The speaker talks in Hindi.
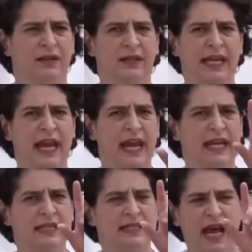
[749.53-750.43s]
ये एक
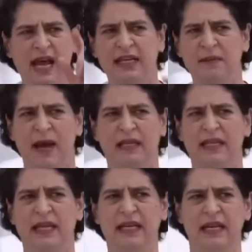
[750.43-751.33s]
इंसान की बात
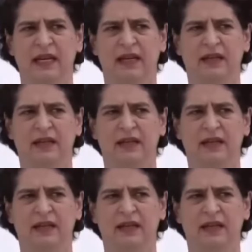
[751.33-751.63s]
नहीं है